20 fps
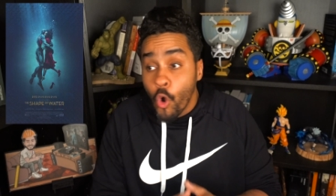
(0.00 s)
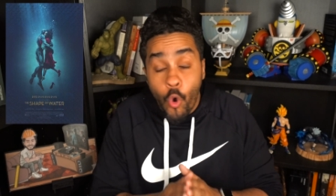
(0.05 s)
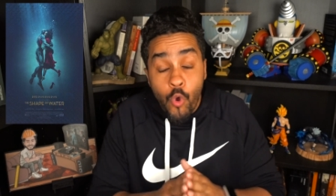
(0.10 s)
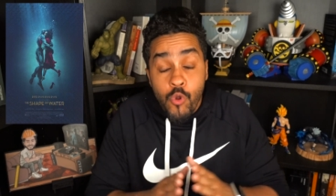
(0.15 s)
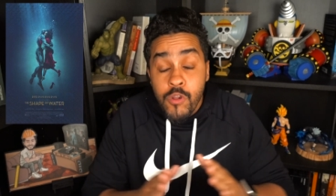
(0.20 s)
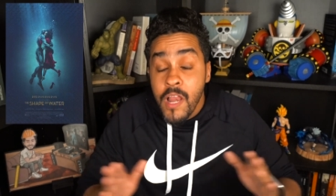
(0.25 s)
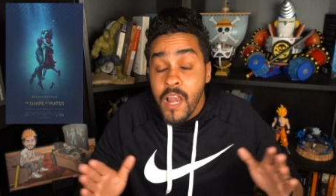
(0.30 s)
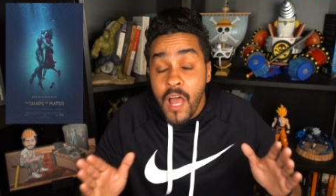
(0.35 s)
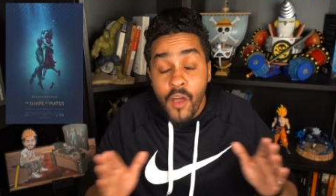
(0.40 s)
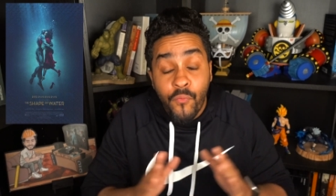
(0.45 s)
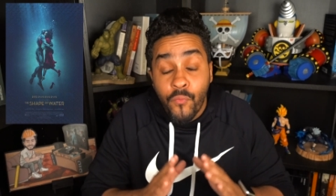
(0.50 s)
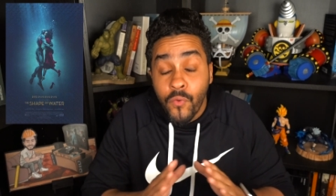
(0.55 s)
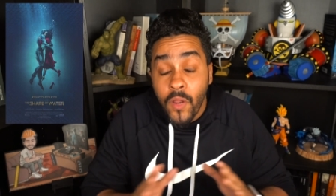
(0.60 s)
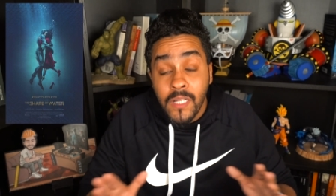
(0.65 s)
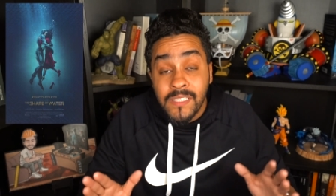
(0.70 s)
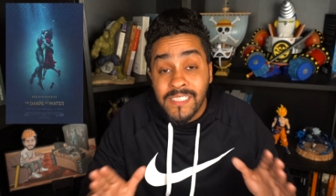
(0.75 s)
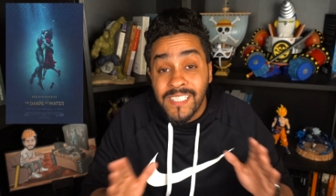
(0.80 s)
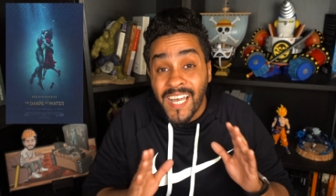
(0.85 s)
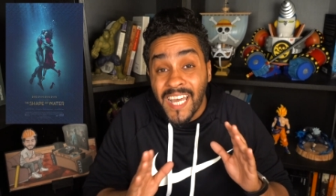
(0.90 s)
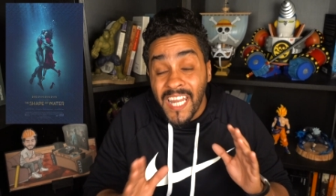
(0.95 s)
كل
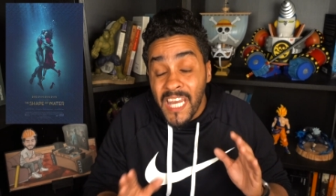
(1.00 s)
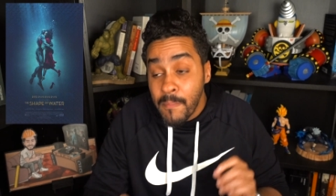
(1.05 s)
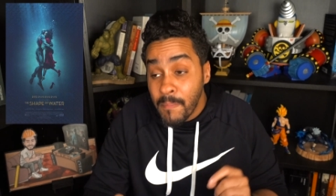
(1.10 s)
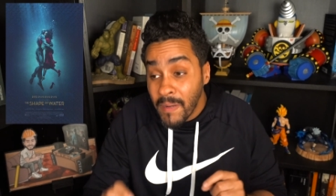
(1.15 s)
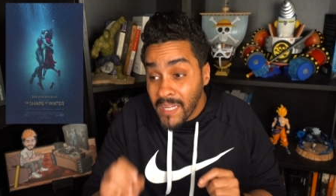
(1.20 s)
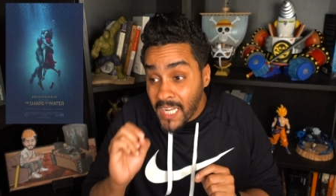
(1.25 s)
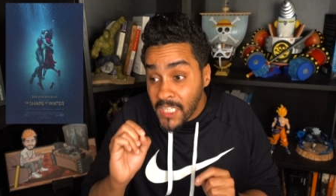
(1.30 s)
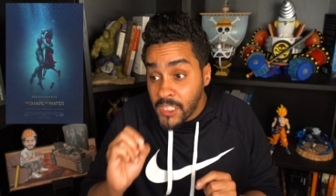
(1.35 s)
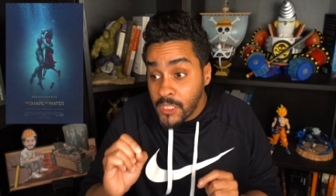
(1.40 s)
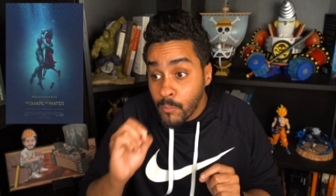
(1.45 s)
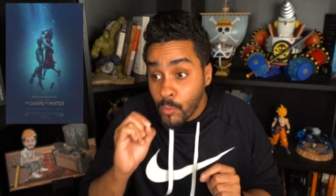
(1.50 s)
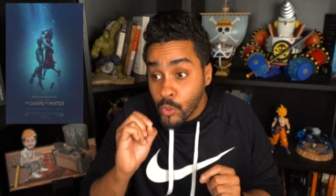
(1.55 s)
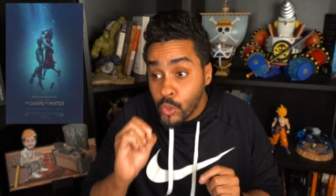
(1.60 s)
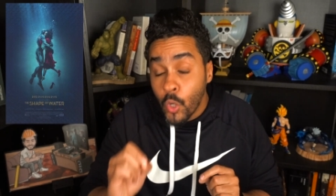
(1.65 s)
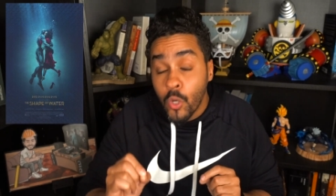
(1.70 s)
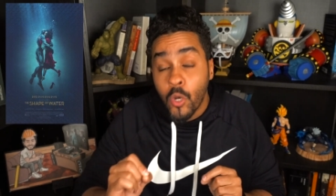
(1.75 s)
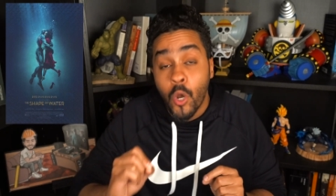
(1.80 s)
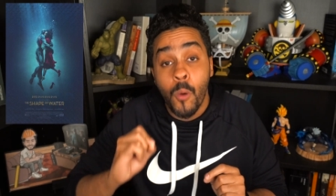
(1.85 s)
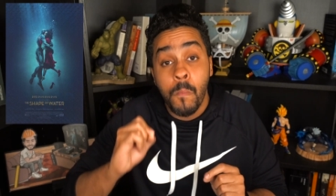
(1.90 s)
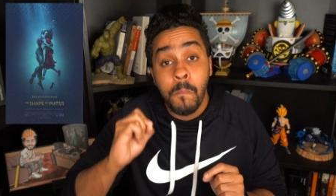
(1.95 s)
الافراد تقريبا قدموا
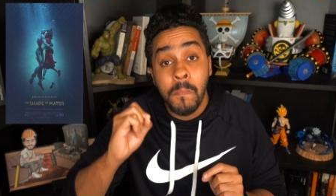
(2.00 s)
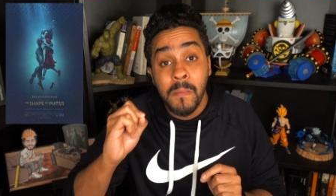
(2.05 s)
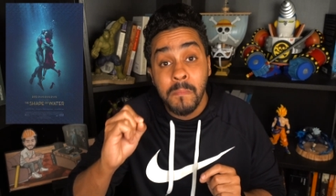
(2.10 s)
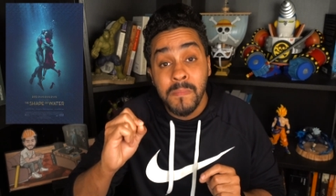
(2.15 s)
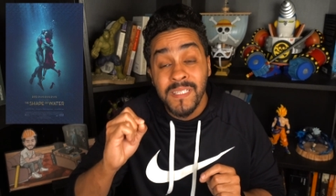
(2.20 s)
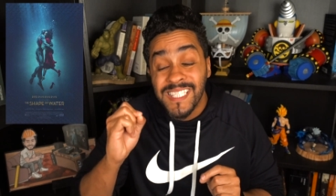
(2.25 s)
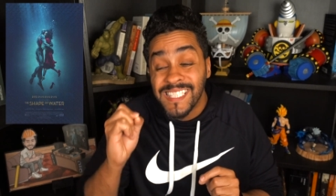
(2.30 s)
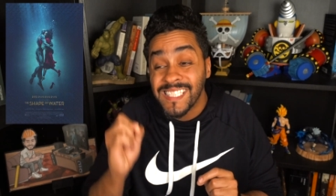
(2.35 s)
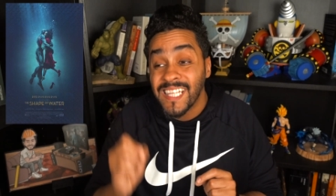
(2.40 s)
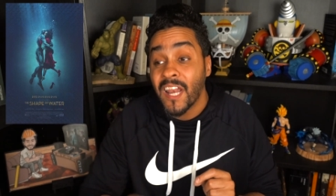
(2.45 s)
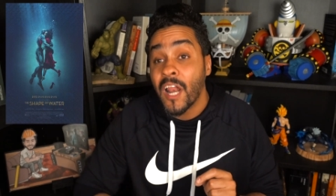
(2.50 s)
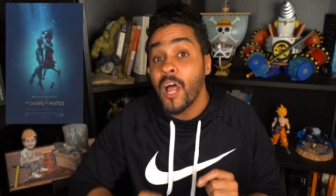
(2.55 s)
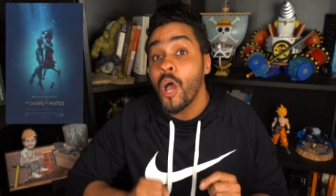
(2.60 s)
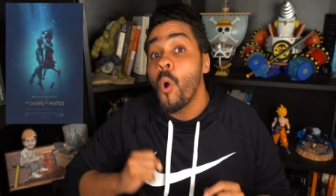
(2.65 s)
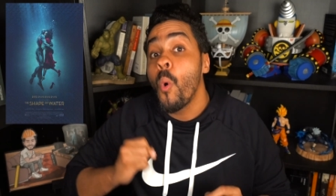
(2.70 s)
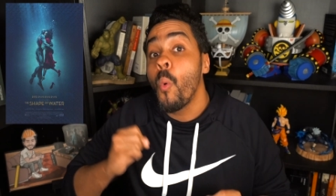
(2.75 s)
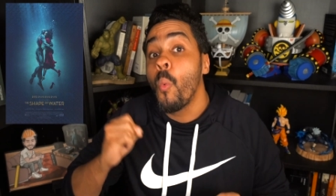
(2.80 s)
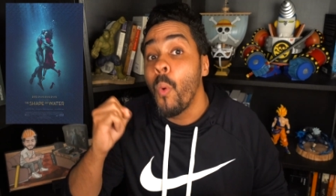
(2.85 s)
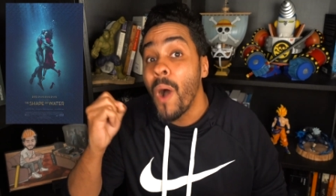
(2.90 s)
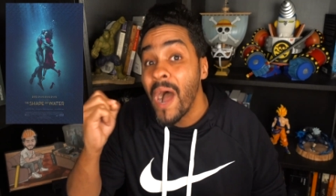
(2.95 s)
دورهم بالمسطره
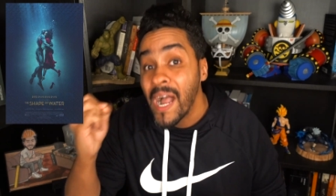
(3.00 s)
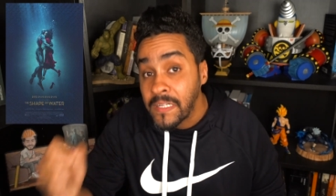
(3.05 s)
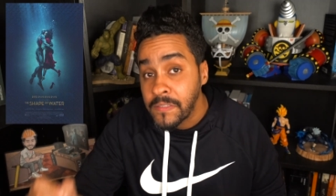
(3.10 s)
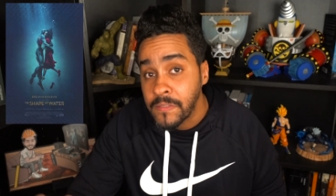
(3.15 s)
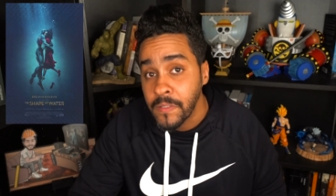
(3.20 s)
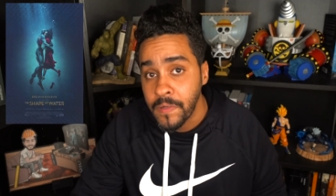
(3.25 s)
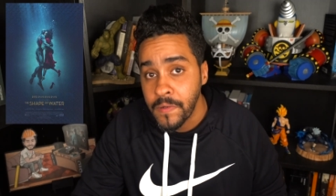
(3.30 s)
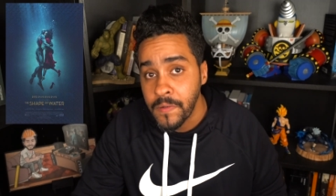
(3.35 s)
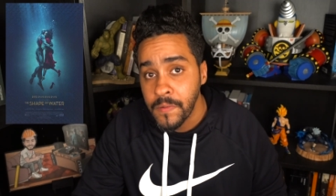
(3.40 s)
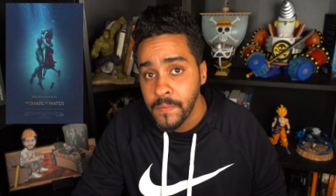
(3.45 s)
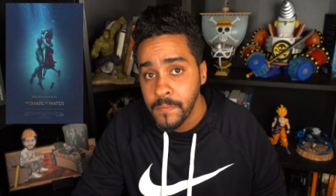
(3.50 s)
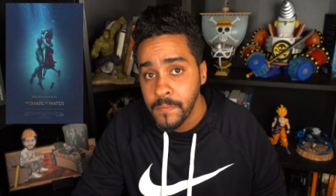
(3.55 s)
واكثر